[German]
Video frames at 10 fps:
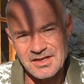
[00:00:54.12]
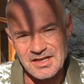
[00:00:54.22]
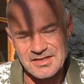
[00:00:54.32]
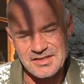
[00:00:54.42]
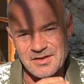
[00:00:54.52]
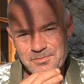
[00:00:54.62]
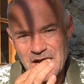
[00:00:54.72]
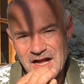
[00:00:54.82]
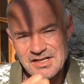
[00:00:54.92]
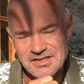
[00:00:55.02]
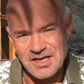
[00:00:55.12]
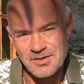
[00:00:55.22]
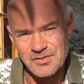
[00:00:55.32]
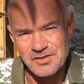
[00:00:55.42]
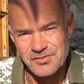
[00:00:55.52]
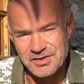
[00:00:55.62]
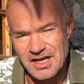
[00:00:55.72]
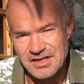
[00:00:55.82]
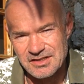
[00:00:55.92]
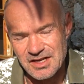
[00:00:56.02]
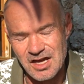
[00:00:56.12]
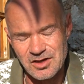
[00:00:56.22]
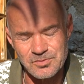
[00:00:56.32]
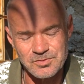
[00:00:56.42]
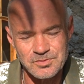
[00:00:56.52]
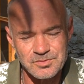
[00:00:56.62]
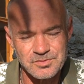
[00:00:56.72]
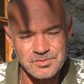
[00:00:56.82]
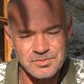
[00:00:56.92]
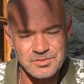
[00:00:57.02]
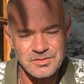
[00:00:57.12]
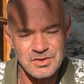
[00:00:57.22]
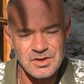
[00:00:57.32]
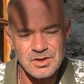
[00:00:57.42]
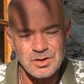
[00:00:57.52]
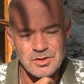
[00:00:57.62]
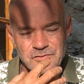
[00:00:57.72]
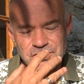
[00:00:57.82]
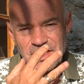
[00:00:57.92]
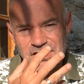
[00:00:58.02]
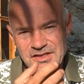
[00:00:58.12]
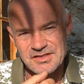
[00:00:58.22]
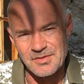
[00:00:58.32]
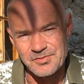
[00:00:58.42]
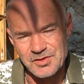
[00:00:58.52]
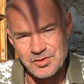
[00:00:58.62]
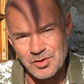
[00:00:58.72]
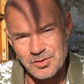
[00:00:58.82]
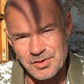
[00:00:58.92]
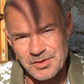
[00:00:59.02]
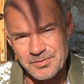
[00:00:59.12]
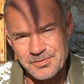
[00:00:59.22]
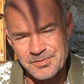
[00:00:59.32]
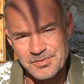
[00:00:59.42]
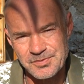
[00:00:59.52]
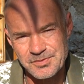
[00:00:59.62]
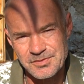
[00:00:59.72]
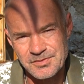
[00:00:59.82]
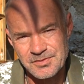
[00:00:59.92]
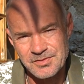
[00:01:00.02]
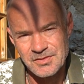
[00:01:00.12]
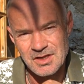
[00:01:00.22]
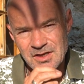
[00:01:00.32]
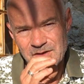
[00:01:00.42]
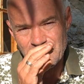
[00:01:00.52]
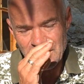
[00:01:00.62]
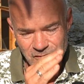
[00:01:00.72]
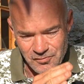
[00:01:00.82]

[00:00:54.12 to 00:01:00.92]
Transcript: Es ist ein Balsam für deinen Darm und für deinen gesamten Körper. Mach noch